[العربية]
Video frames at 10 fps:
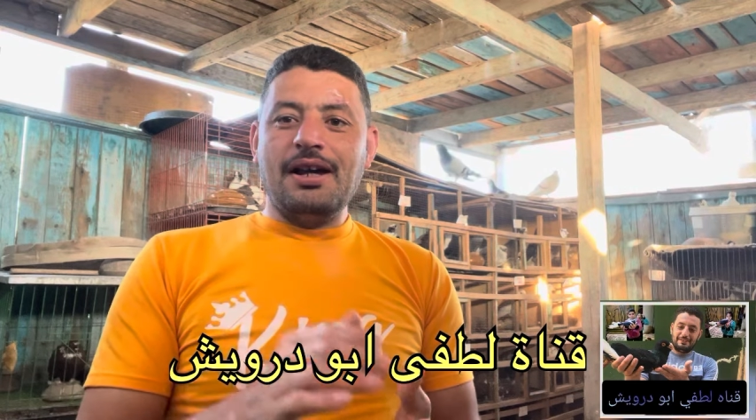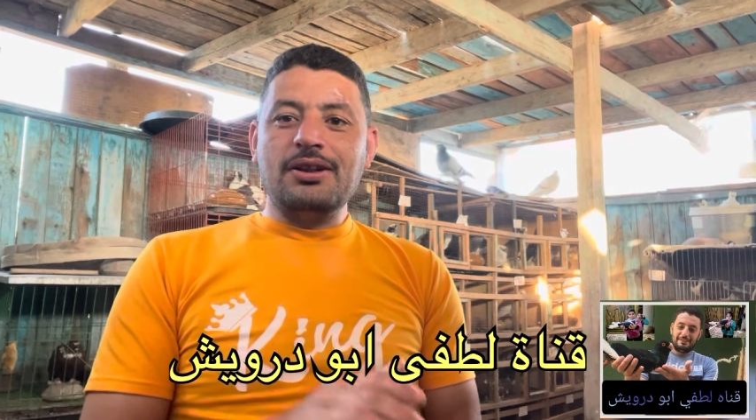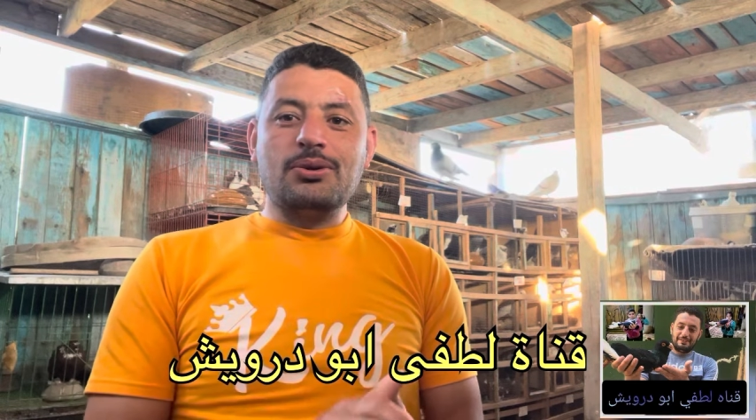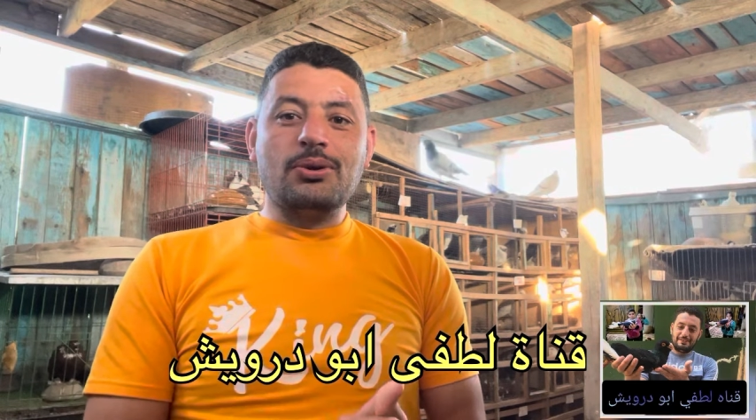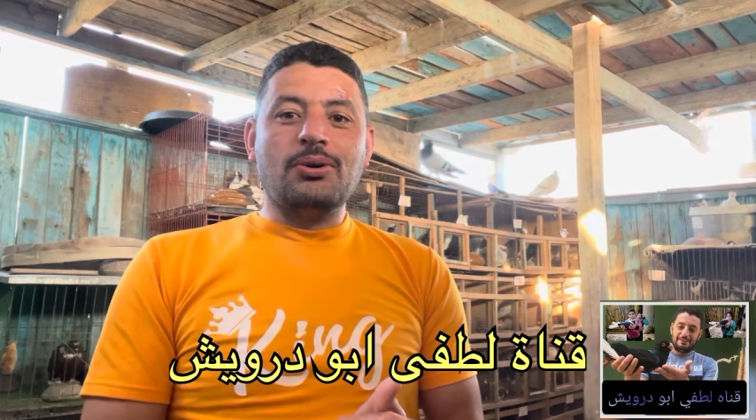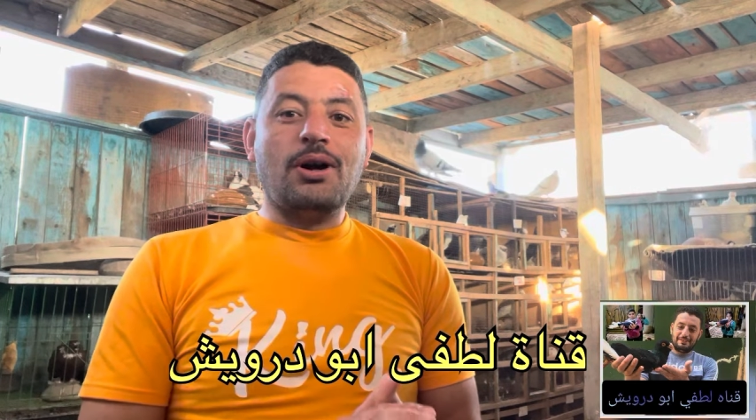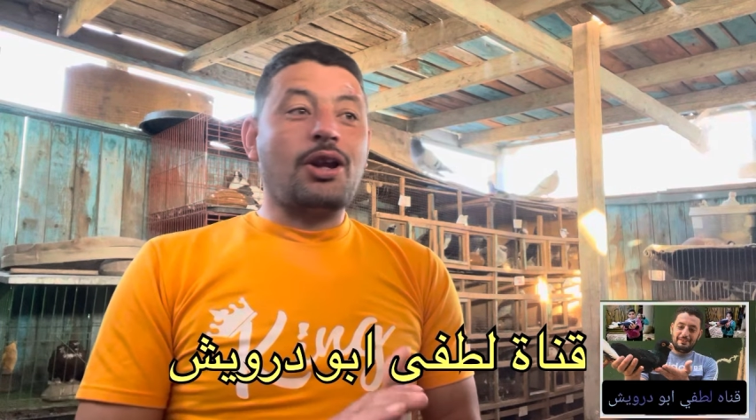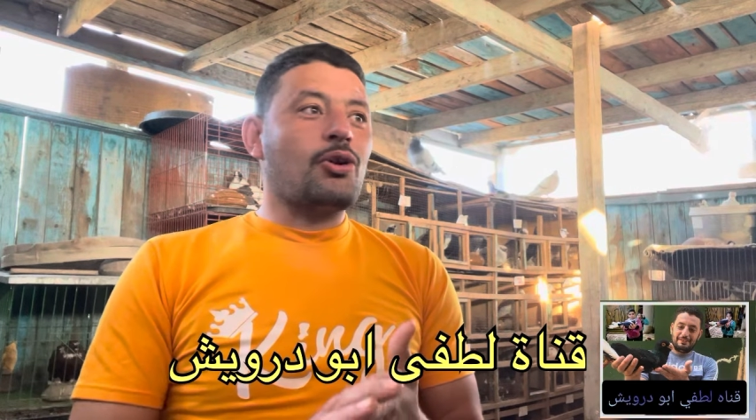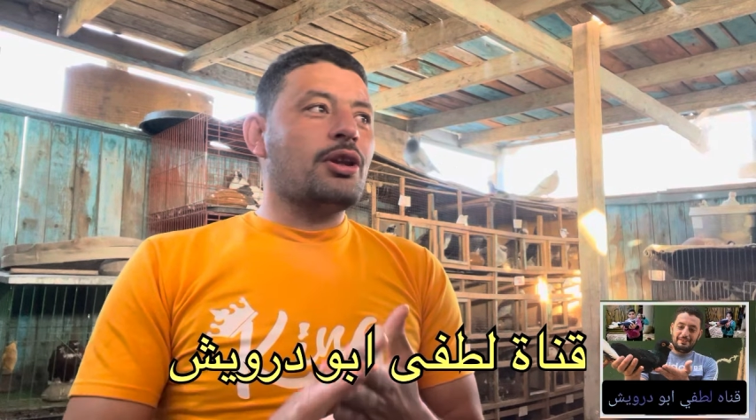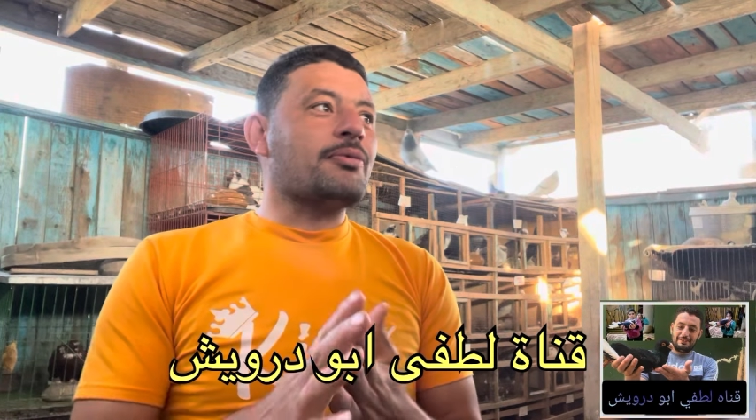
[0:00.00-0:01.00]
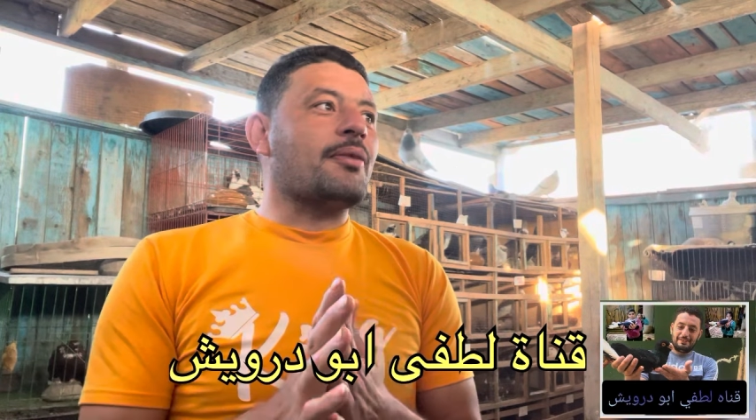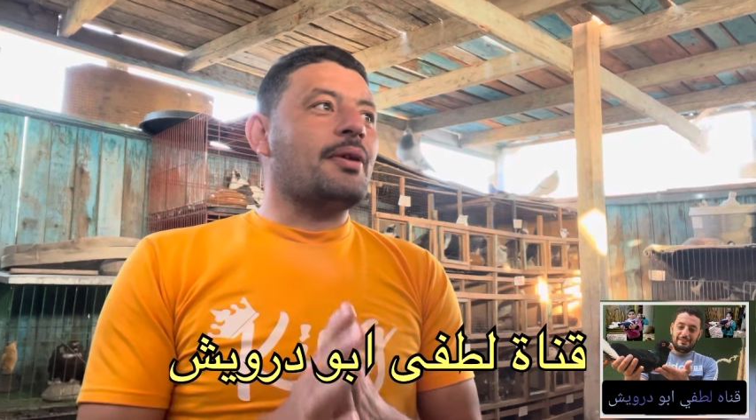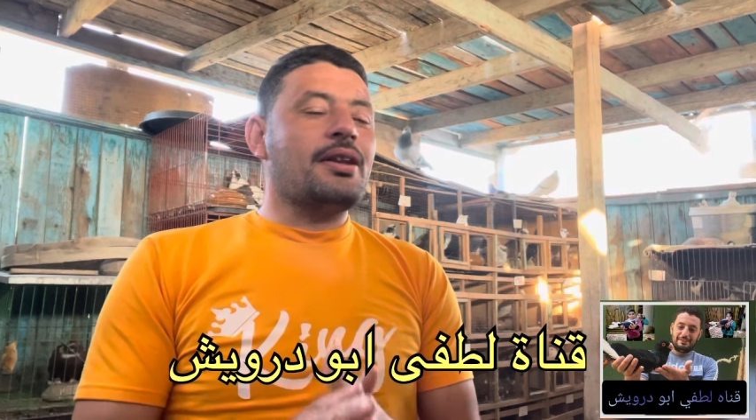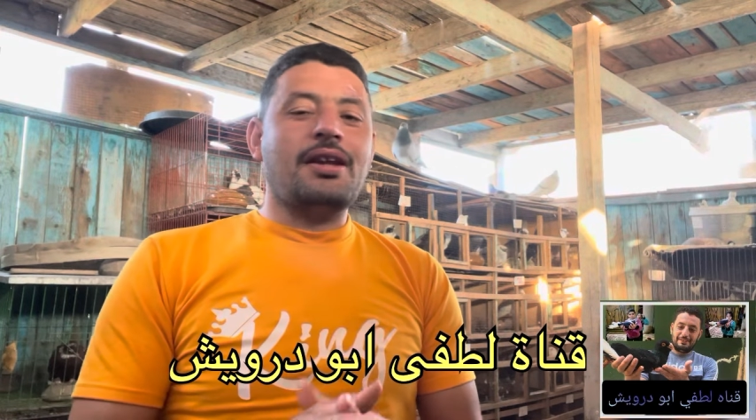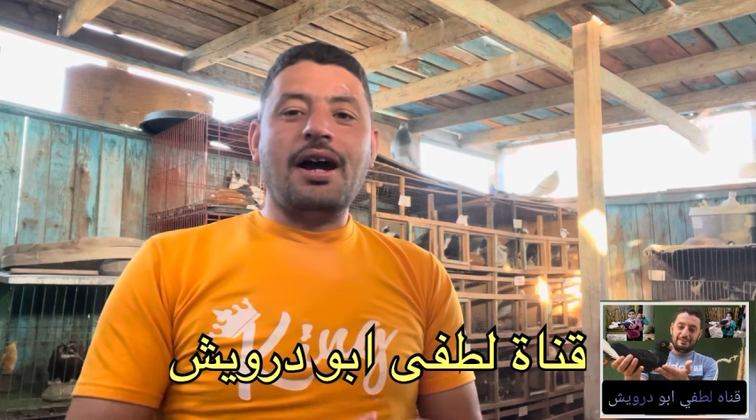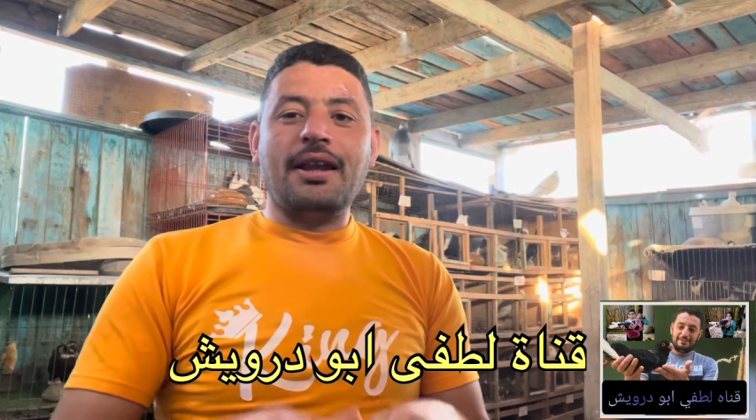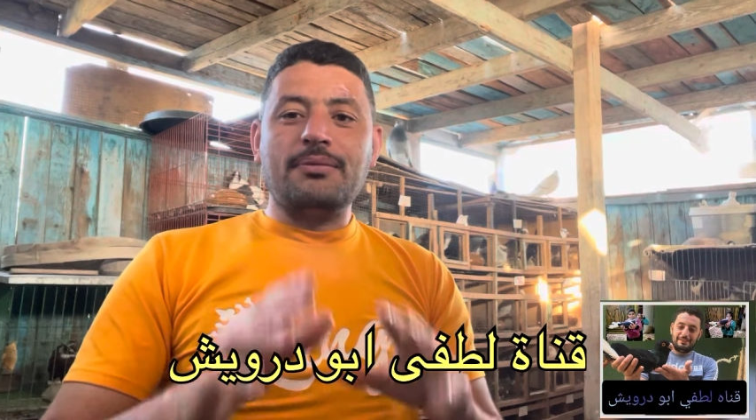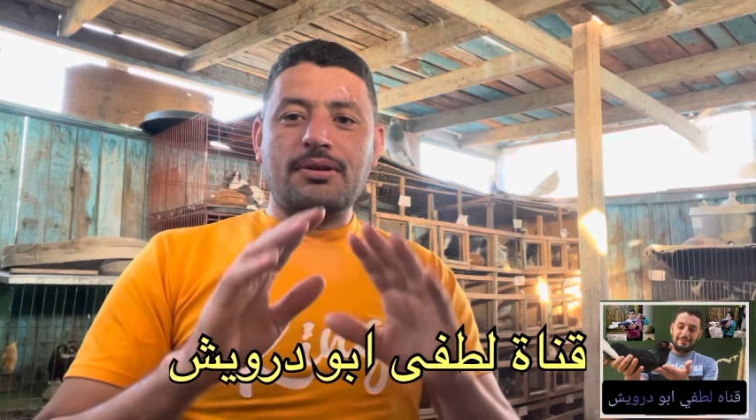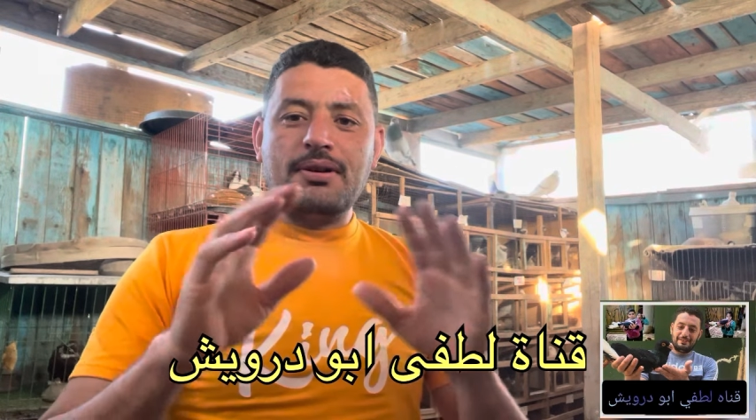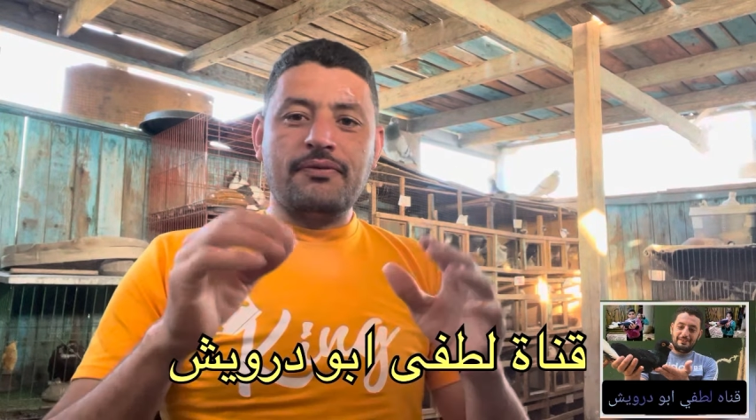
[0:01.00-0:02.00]
عليكم وعلى كل متابعينا احلى
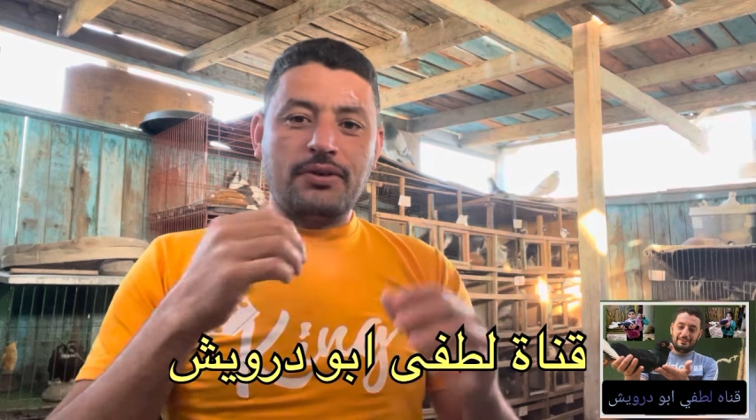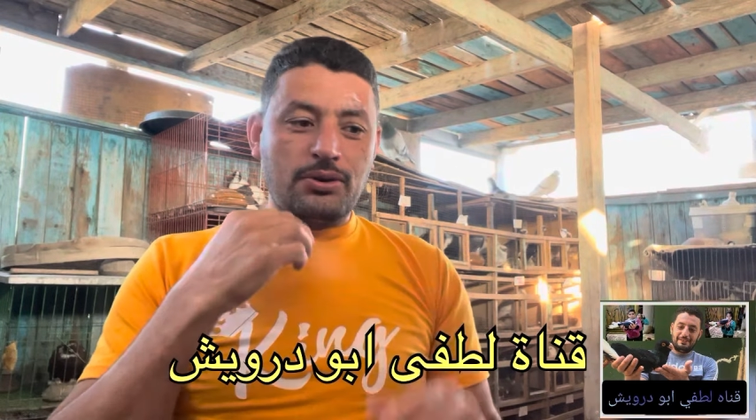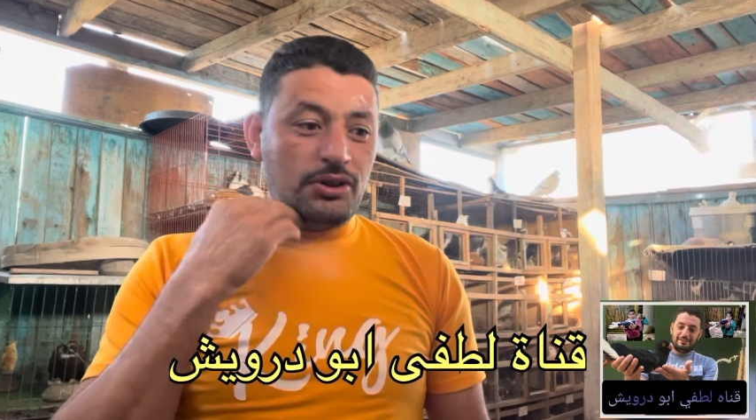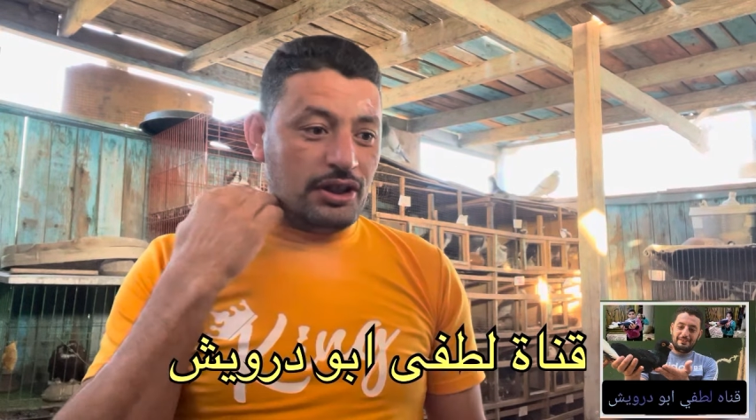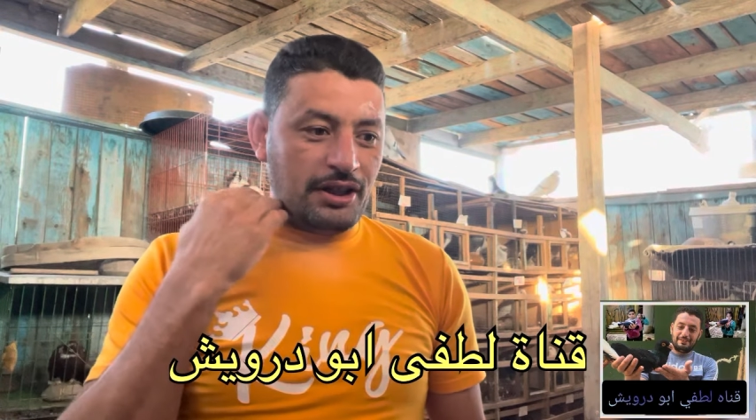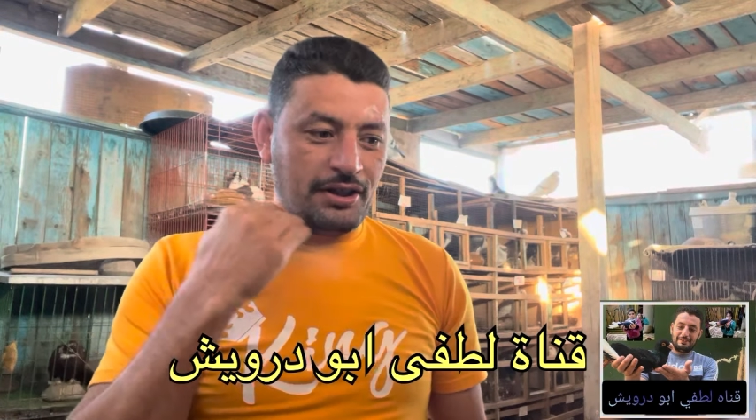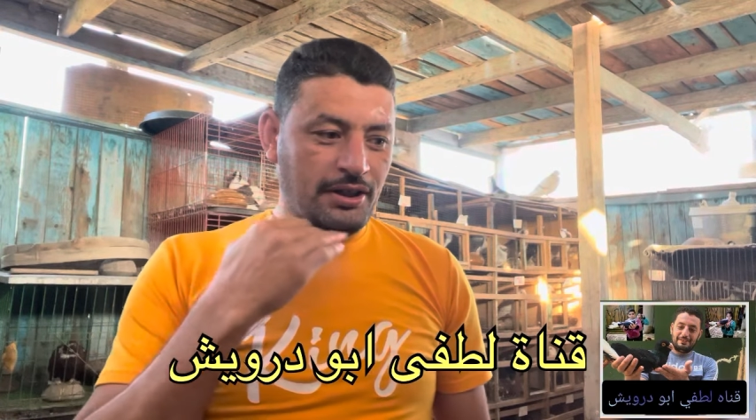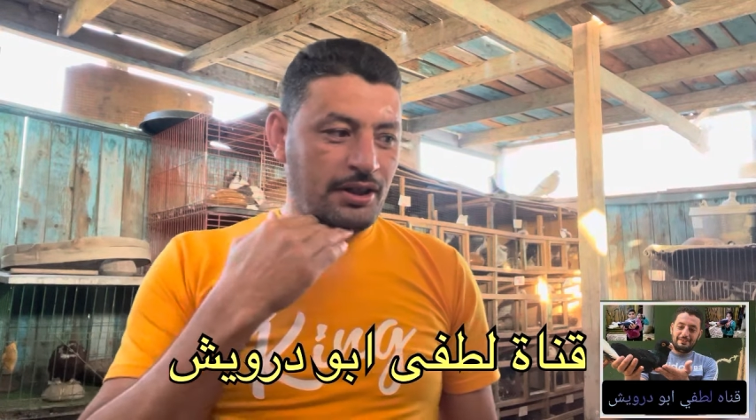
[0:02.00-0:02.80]
متابعين في الدنيا